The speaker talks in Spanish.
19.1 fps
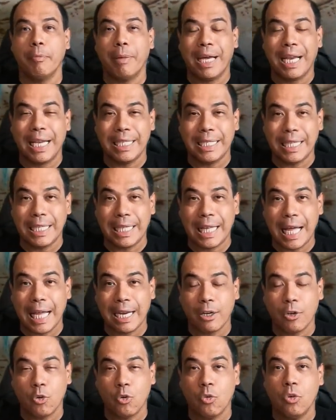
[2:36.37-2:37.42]
para
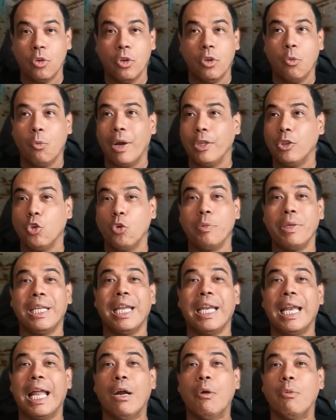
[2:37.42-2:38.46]
llenarlo, cuando
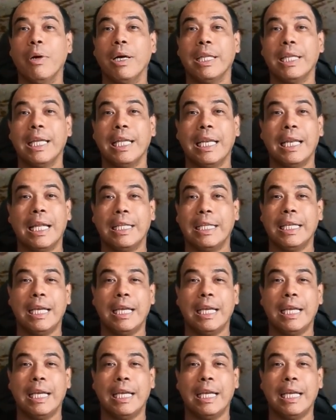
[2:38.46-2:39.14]
viene el agua de la,